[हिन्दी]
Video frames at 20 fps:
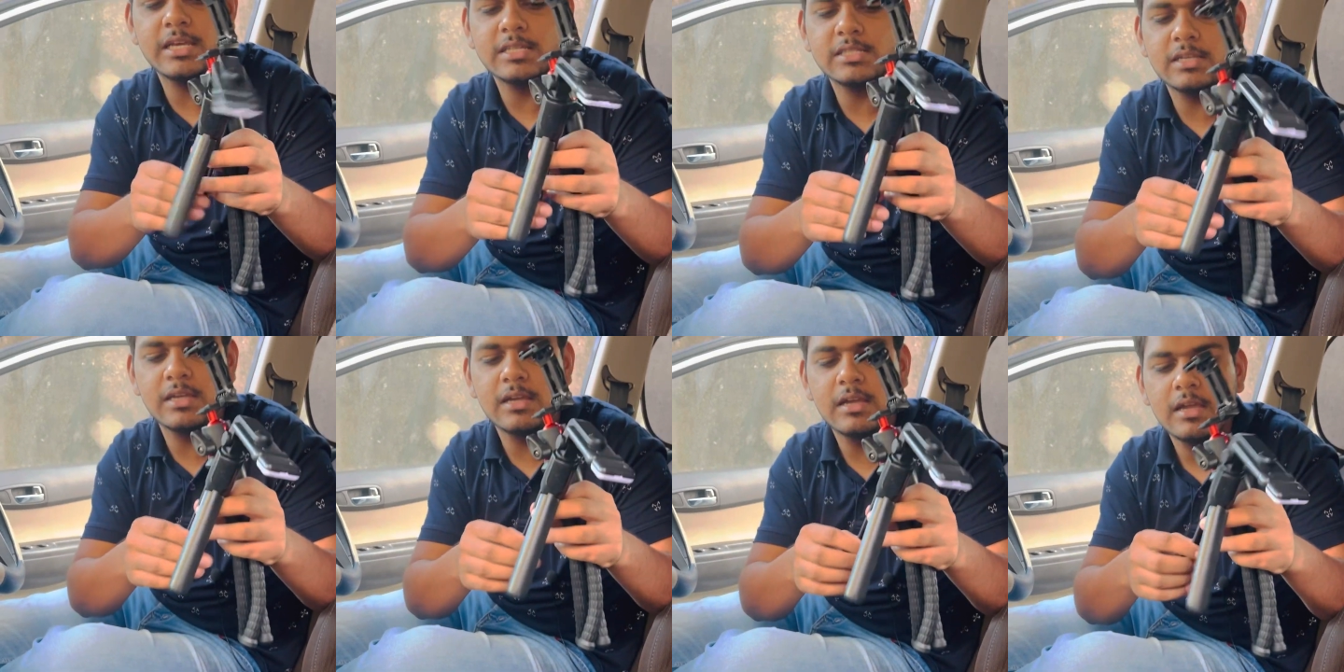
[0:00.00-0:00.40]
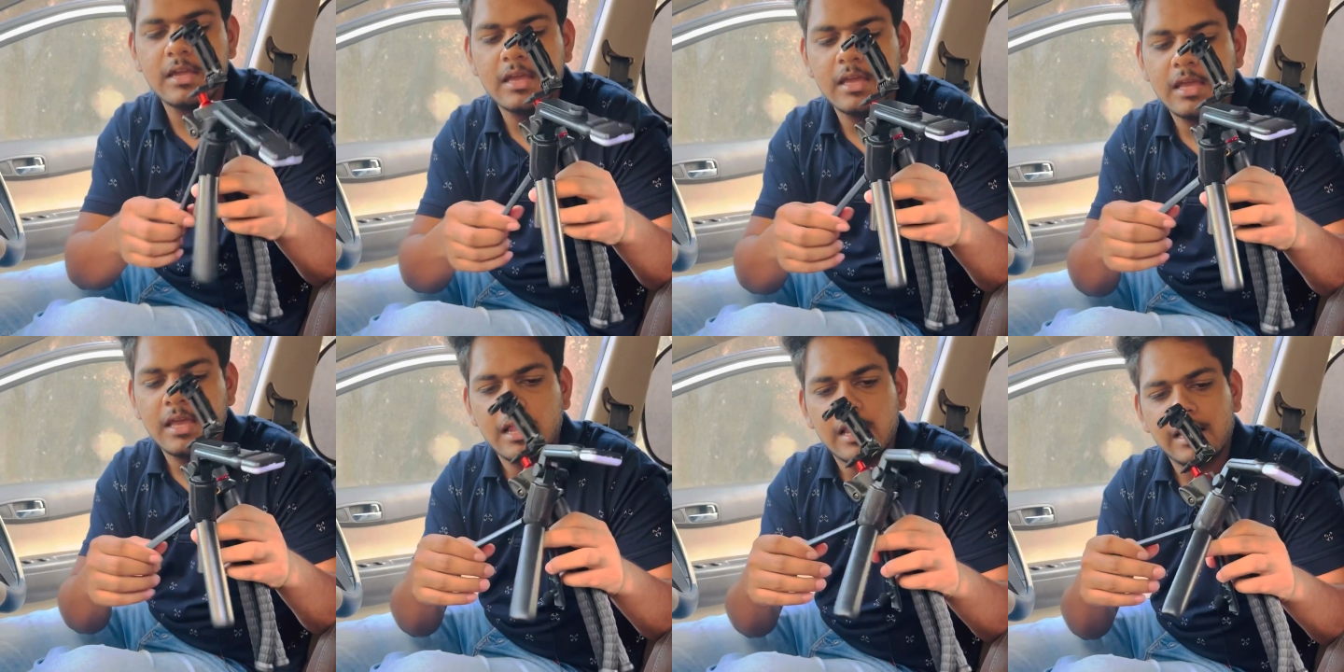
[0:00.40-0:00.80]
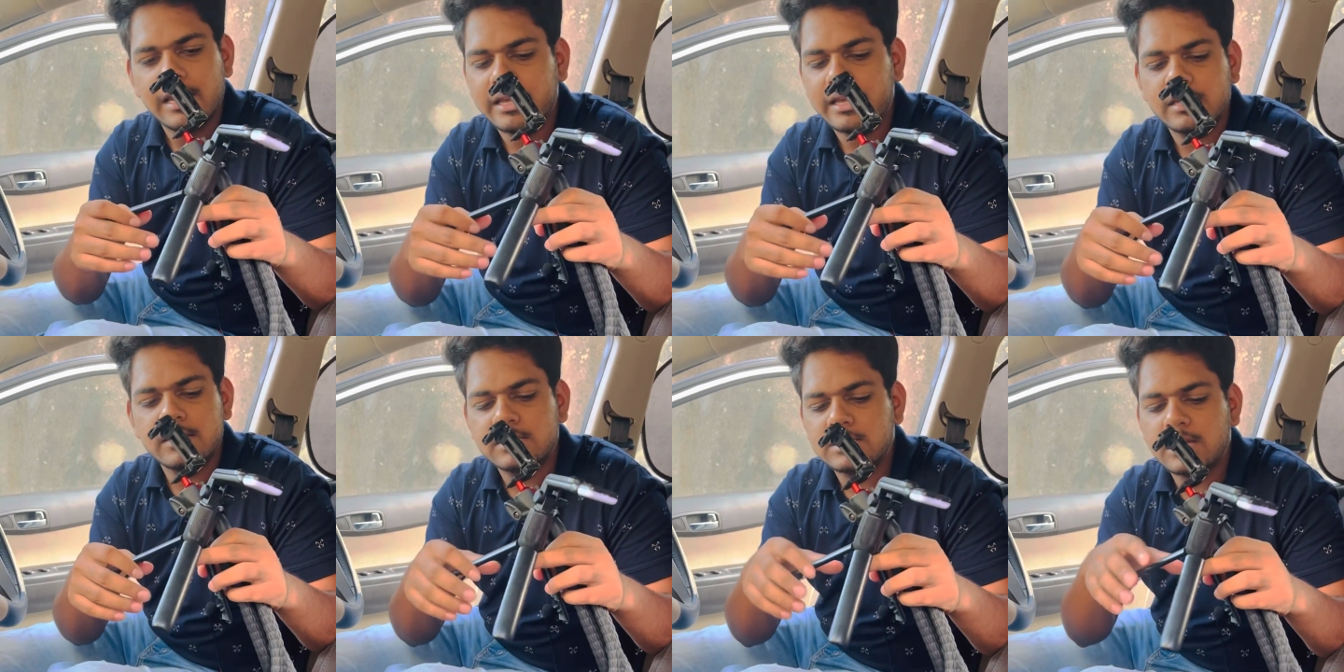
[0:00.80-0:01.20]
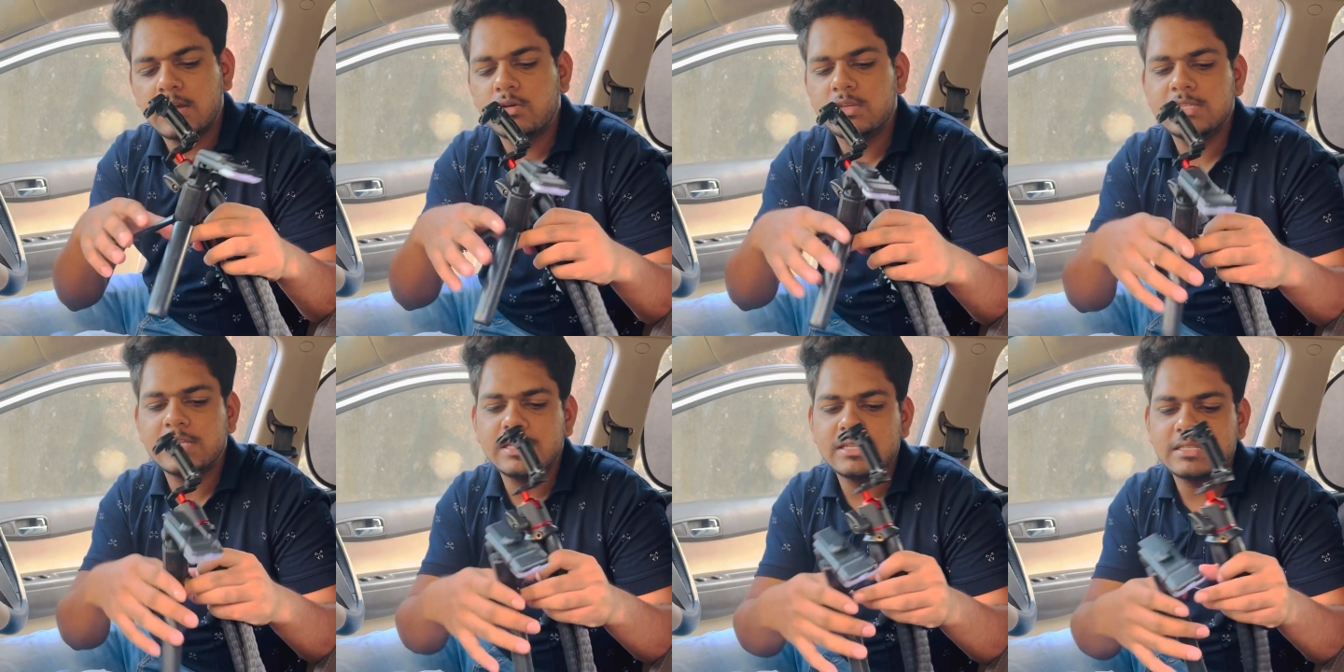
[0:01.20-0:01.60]
ऐसे लेकिन इसका
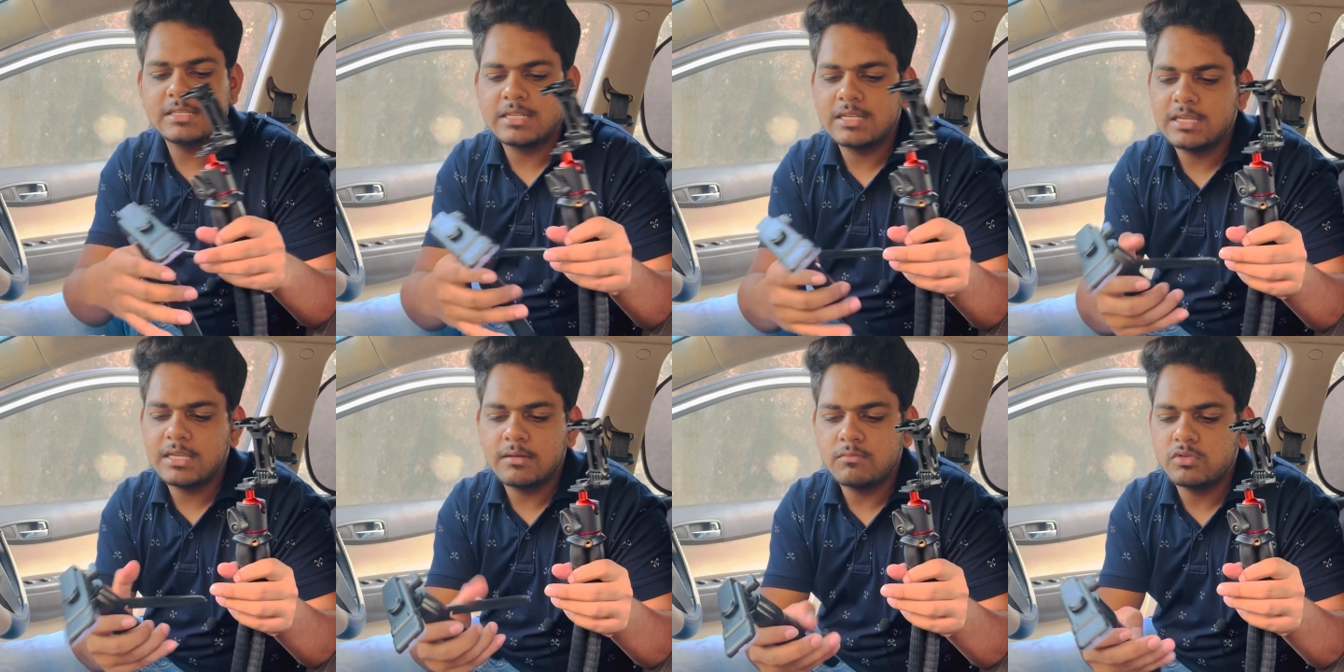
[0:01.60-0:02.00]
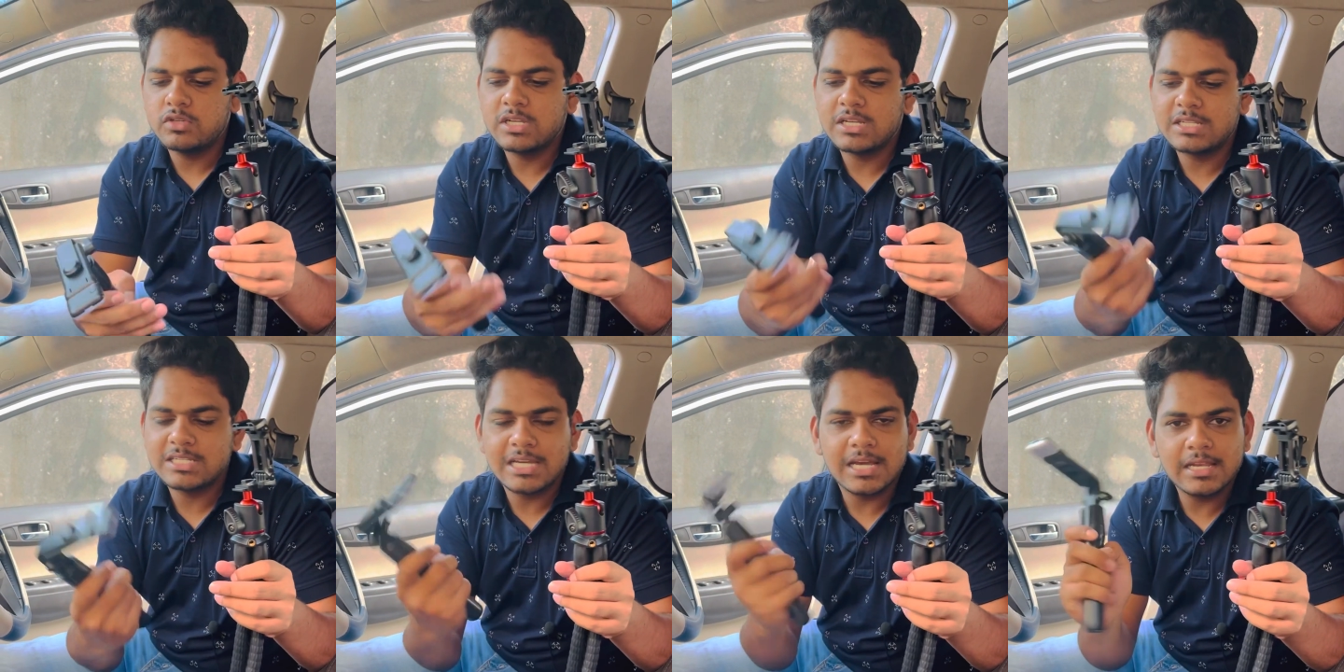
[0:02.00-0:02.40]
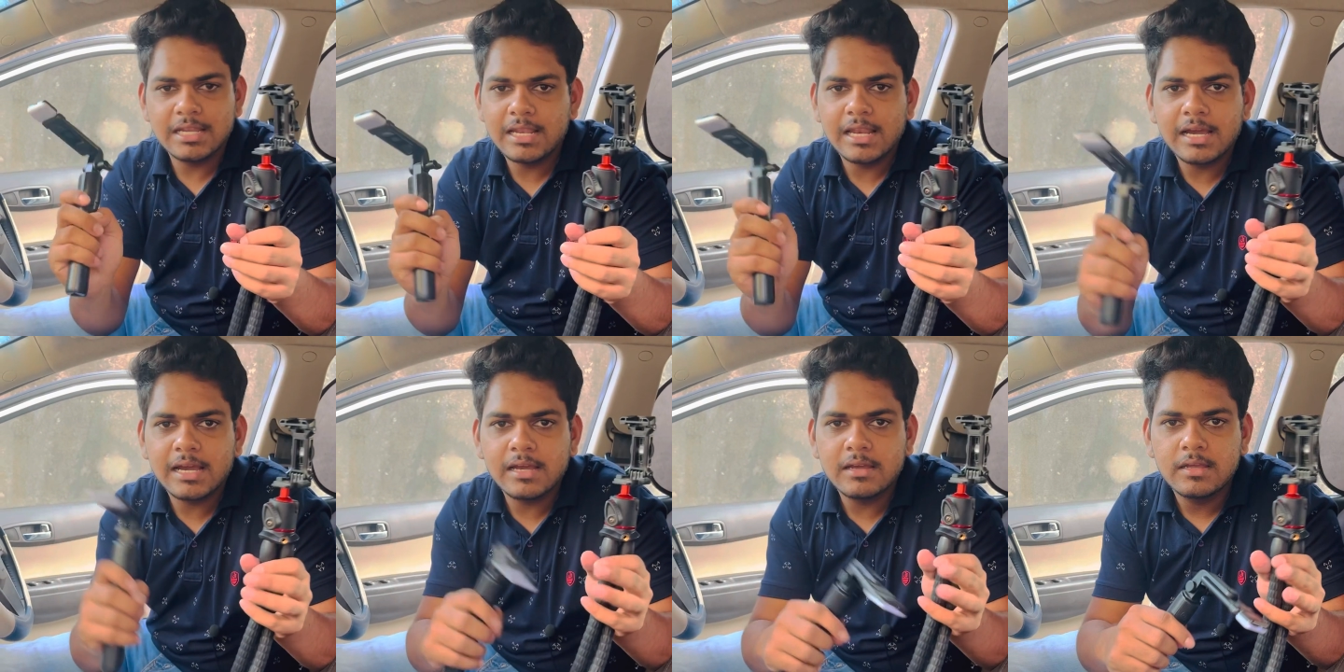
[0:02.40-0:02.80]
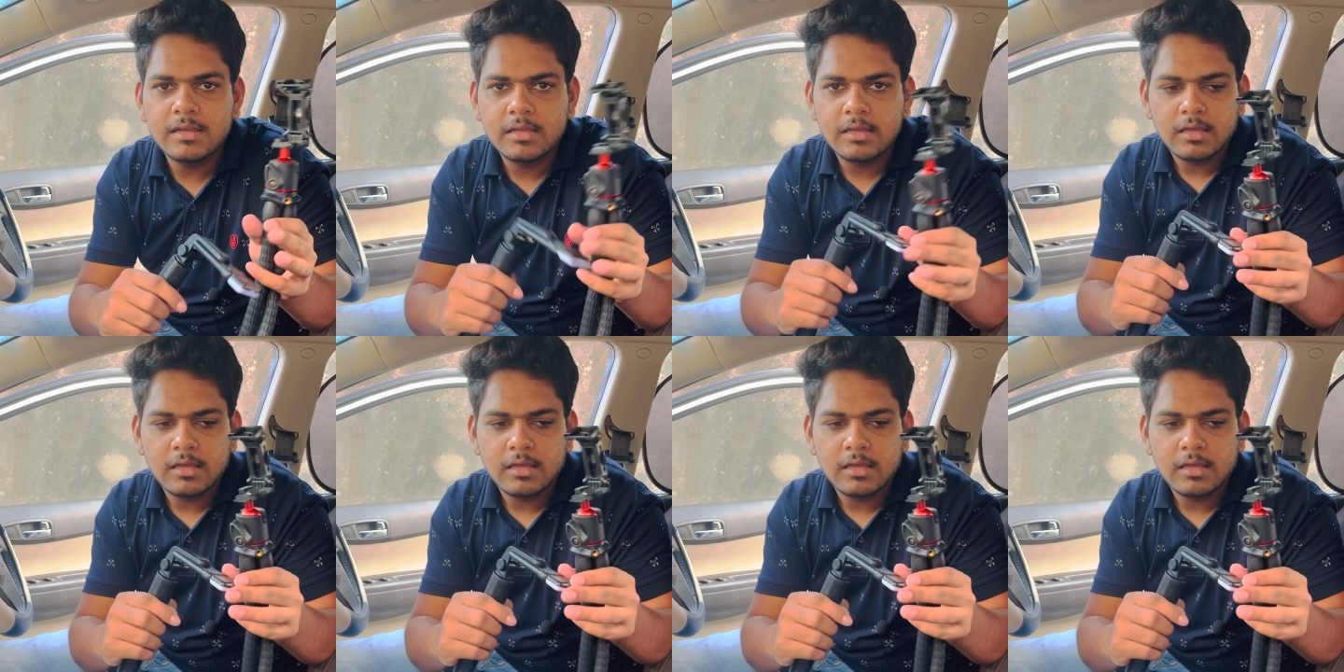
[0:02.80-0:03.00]
कोई सेंस नहीं है मुझे अच्छा नहीं लगा